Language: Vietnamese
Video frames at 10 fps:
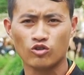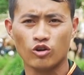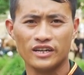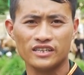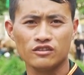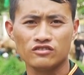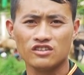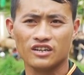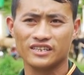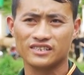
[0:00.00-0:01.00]
ngồi lên lưng
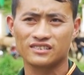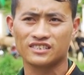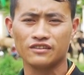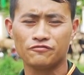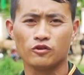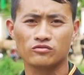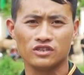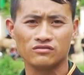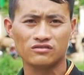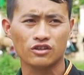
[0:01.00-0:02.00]
ngựa để chinh phục
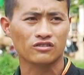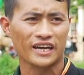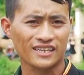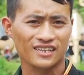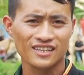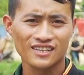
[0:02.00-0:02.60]
những thử thách